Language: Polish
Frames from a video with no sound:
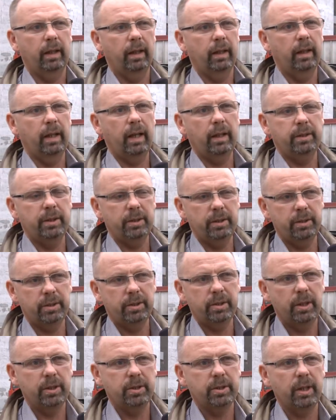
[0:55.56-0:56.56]
na dzień
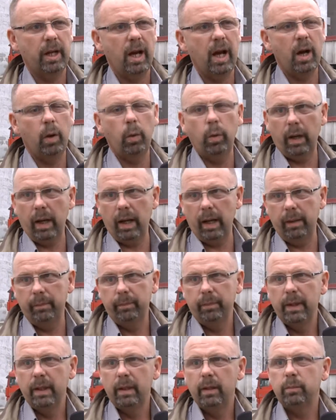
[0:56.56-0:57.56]
dzisiejszy aura
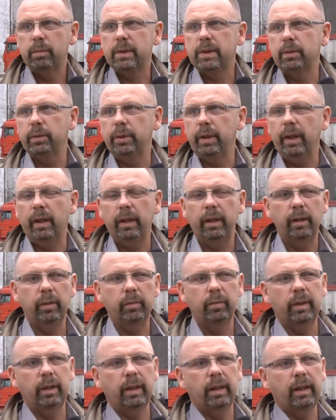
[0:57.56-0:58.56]
psuje
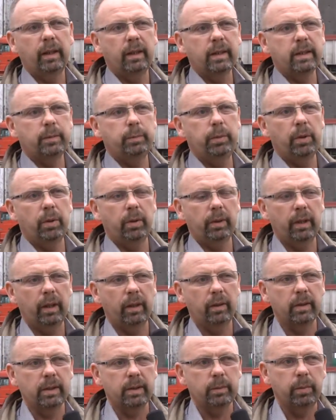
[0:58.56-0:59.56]
im zbiór
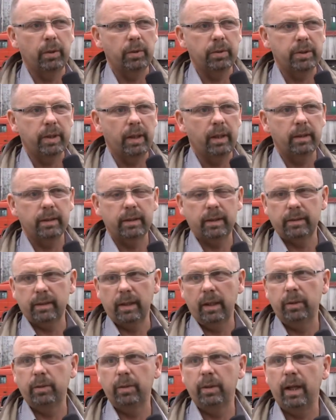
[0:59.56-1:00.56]
tego zboża ze
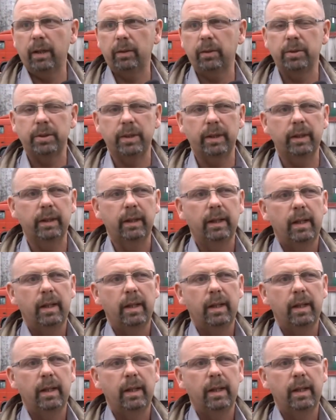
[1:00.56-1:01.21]
względu na to, że